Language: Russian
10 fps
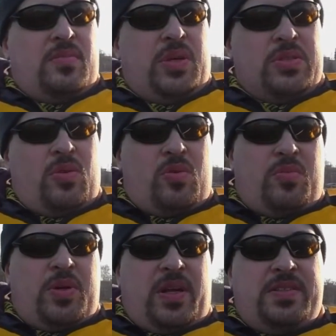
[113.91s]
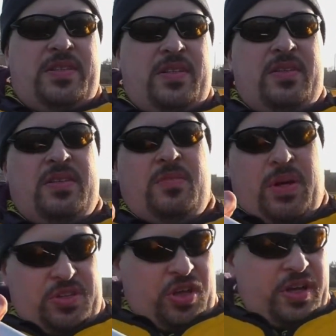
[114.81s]
Поскольку была сделана
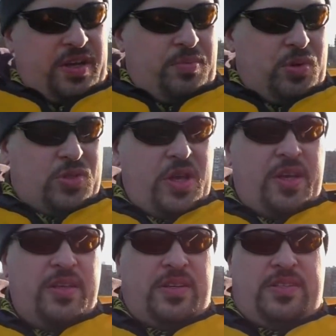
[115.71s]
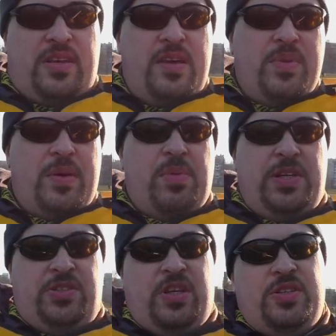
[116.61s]
небольшая крепежная хитрость, а именно
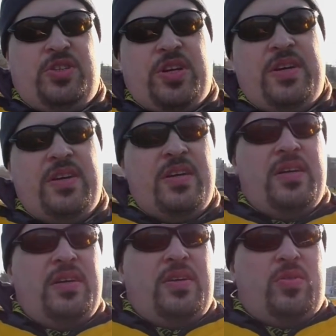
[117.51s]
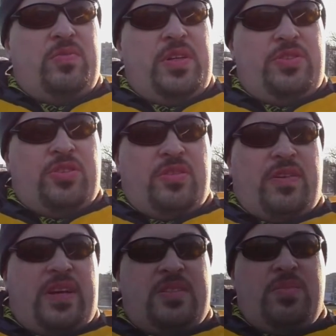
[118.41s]
площадочка
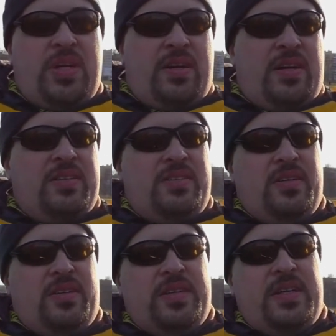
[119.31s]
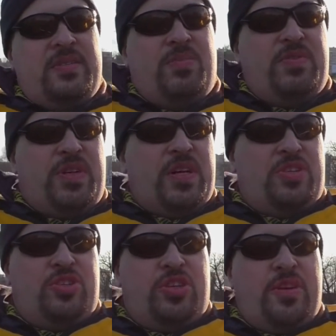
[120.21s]
увеличенного размера, сделанная из
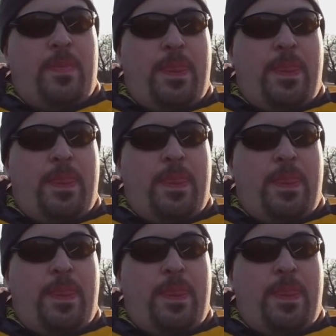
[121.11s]
ПВХ-шечки,